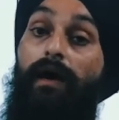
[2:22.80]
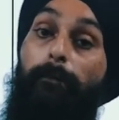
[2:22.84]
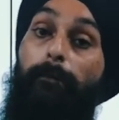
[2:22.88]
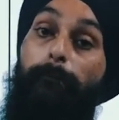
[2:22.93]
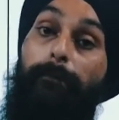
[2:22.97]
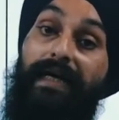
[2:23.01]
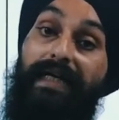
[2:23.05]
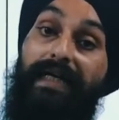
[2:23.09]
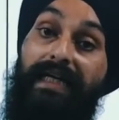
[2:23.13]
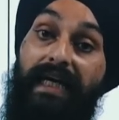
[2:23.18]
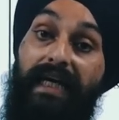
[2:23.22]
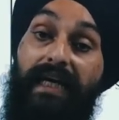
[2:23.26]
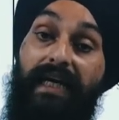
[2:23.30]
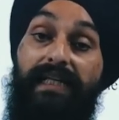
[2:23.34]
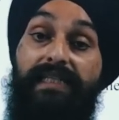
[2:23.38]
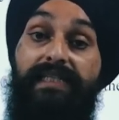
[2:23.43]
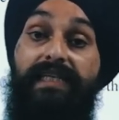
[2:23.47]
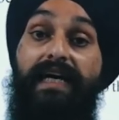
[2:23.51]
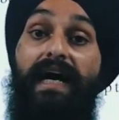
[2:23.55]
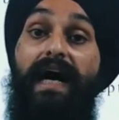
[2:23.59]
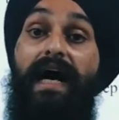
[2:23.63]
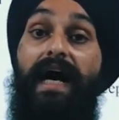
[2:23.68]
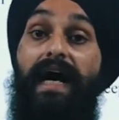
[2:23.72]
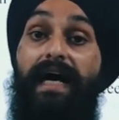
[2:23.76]
मटेरियल
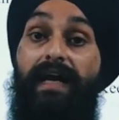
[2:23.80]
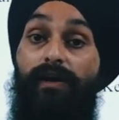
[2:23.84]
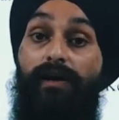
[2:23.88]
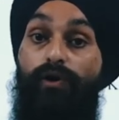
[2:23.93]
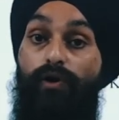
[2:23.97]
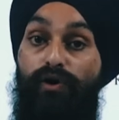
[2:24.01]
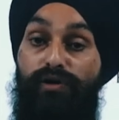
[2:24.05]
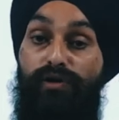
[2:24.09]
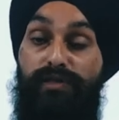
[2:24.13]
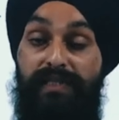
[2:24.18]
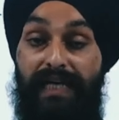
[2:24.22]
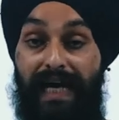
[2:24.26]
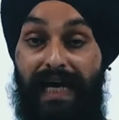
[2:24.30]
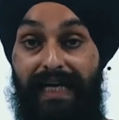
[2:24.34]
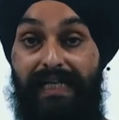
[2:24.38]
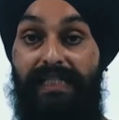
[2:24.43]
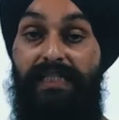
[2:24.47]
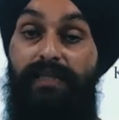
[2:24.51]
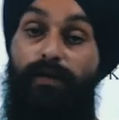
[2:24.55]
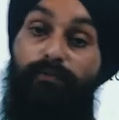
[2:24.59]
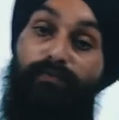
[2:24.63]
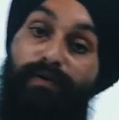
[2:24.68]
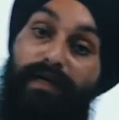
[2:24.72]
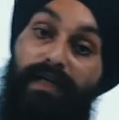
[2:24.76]
से आयरन ऑक्साइड
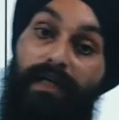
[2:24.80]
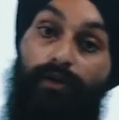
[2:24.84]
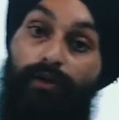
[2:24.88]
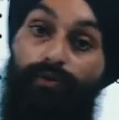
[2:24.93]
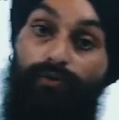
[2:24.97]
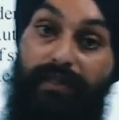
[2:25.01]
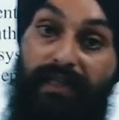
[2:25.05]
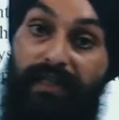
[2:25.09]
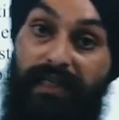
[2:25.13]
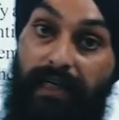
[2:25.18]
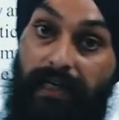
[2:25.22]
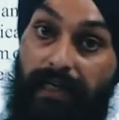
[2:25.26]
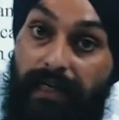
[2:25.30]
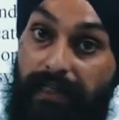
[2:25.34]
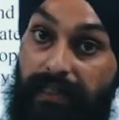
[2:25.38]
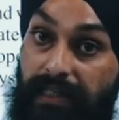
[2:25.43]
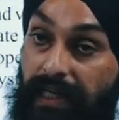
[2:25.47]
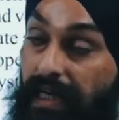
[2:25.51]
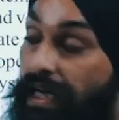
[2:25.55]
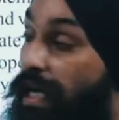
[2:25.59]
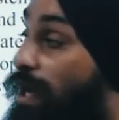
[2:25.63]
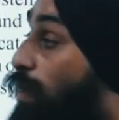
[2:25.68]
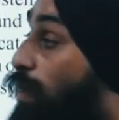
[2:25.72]
से बनी होती हैं ये ठीक है